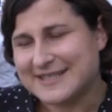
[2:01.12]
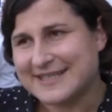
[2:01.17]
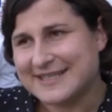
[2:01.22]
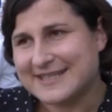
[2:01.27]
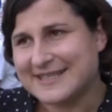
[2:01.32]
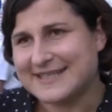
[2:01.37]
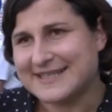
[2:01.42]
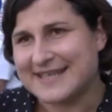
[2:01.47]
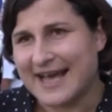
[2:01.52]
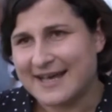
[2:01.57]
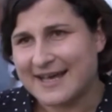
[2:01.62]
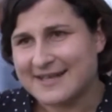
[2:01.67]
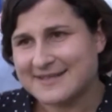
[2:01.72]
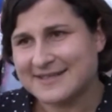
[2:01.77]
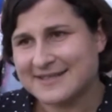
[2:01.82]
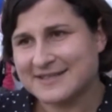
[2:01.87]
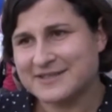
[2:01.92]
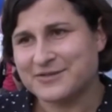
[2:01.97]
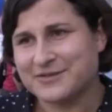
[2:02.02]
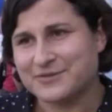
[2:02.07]
Die, die da
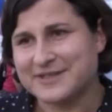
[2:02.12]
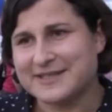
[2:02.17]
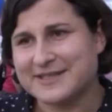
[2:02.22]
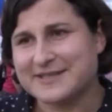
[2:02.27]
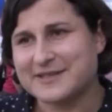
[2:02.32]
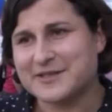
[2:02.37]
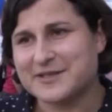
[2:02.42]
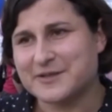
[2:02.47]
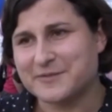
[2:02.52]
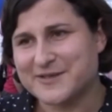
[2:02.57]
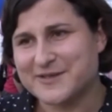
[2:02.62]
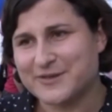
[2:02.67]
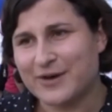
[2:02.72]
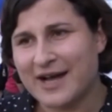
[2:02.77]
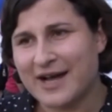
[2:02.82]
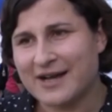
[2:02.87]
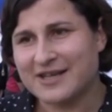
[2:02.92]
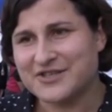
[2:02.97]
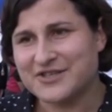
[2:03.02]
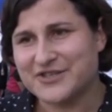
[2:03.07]
sind und die sich sowieso
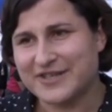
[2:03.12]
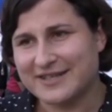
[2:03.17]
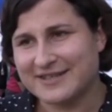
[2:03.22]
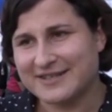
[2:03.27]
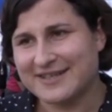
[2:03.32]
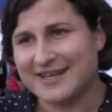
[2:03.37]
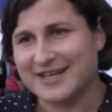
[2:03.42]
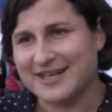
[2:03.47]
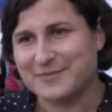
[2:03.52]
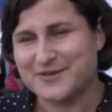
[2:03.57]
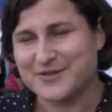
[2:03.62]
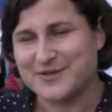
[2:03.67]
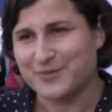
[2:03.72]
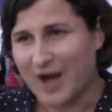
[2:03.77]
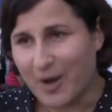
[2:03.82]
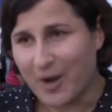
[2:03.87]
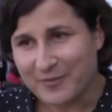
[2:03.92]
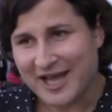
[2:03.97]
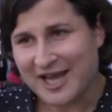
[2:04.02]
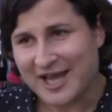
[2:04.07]
engagieren, da gibt es
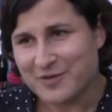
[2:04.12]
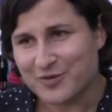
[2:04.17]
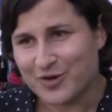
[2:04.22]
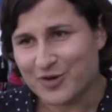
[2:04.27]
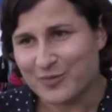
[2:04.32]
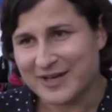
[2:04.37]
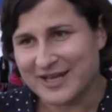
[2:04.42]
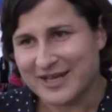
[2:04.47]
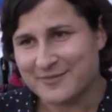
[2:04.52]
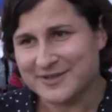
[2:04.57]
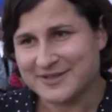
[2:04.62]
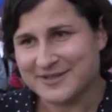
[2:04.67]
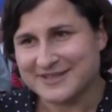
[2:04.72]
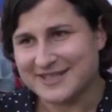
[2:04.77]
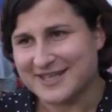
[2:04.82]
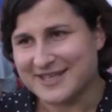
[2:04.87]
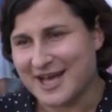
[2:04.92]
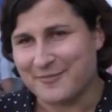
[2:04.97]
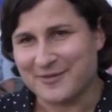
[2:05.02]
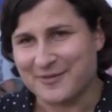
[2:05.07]
überhaupt keine Probleme.
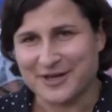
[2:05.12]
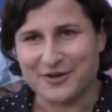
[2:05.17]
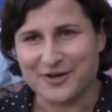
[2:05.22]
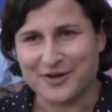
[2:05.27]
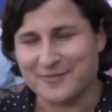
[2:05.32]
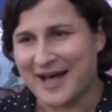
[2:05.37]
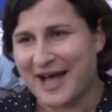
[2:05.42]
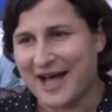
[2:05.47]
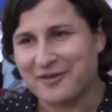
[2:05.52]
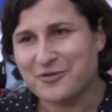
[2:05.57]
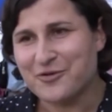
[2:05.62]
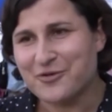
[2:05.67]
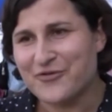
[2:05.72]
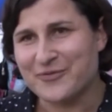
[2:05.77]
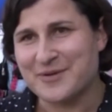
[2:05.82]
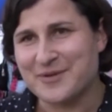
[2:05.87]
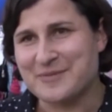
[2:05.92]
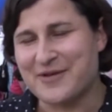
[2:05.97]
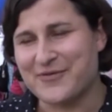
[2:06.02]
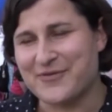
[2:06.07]
Die kann man auch immer
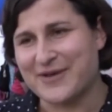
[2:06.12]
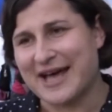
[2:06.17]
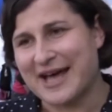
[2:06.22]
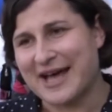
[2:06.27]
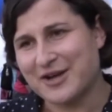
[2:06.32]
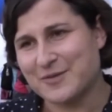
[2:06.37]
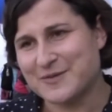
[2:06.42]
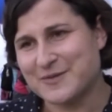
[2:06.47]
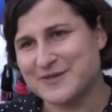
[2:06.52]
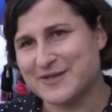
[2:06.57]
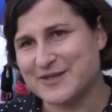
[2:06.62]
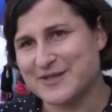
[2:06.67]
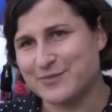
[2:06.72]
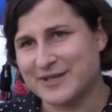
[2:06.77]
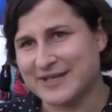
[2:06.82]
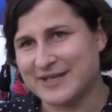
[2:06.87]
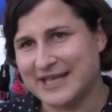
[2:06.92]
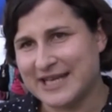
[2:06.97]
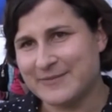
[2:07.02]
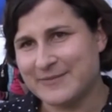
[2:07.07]
anrufen, immer fragen, ob sie was
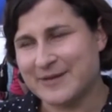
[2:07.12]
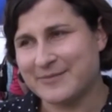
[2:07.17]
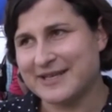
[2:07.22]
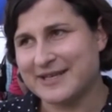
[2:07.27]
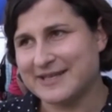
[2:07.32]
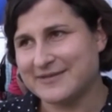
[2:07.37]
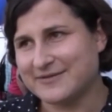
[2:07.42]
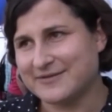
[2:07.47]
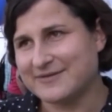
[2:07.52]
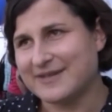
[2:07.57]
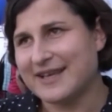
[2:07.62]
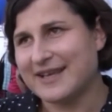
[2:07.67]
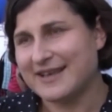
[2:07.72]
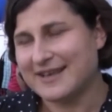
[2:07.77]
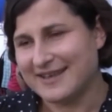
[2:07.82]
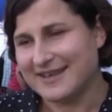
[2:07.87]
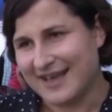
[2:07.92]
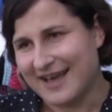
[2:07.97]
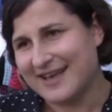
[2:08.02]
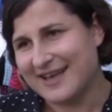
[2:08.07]
übernehmen. Aber
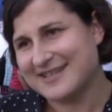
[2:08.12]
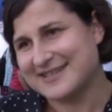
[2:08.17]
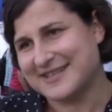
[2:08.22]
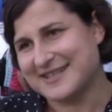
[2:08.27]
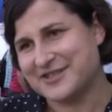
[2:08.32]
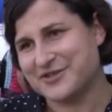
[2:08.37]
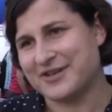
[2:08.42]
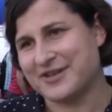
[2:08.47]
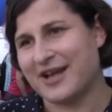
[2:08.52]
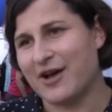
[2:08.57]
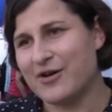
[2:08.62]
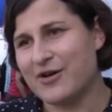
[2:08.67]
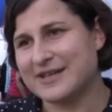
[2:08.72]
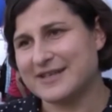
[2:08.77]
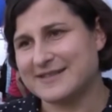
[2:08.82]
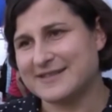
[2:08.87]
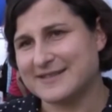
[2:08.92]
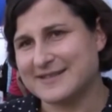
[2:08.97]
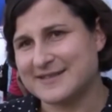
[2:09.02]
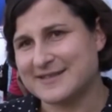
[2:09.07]
ja, ich sehe schon auch,
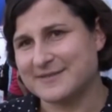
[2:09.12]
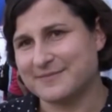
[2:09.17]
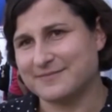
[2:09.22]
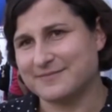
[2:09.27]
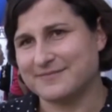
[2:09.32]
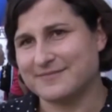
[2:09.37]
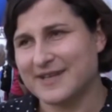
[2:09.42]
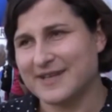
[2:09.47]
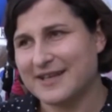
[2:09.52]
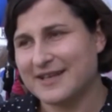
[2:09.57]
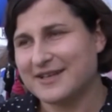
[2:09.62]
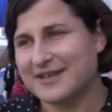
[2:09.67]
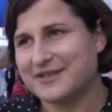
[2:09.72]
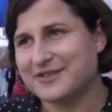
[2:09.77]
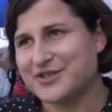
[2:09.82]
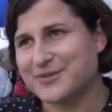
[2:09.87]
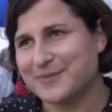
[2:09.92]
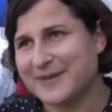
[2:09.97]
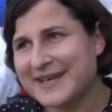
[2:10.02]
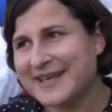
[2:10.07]
dass es
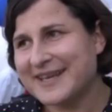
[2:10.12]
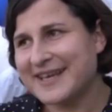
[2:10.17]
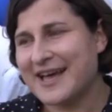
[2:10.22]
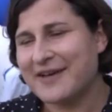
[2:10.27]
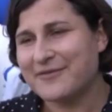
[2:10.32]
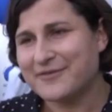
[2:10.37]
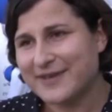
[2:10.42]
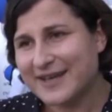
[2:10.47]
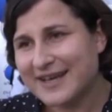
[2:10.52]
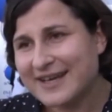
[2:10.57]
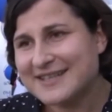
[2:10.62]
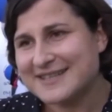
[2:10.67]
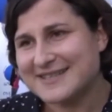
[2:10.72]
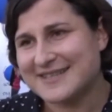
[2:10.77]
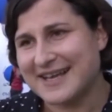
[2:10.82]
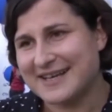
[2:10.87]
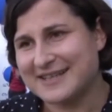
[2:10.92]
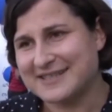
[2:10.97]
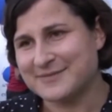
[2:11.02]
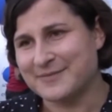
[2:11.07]
schwieriger wird,
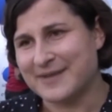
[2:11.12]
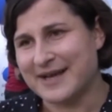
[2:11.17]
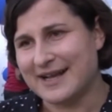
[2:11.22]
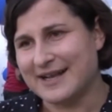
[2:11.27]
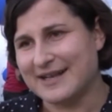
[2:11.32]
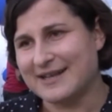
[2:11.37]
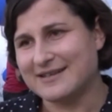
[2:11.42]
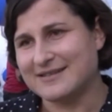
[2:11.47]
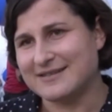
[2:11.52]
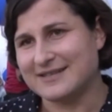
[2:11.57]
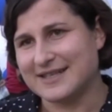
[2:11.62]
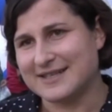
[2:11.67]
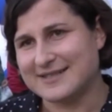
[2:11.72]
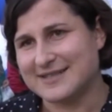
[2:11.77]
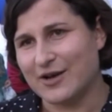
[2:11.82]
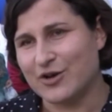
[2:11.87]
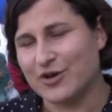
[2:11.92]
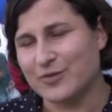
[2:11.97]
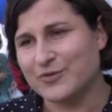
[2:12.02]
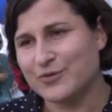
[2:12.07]
sage ich mal,
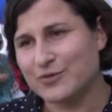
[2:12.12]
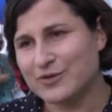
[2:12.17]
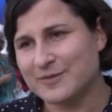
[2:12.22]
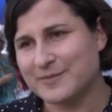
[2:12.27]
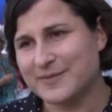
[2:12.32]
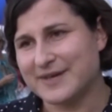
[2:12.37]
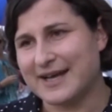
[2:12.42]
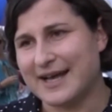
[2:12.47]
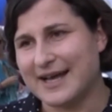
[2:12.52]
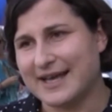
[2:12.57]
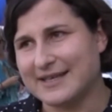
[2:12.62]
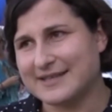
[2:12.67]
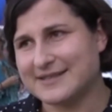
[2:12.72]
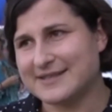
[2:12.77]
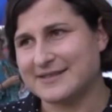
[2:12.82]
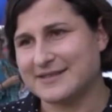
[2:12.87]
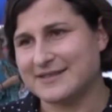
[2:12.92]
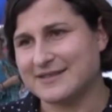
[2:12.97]
jetzt auch im Jugendbereich.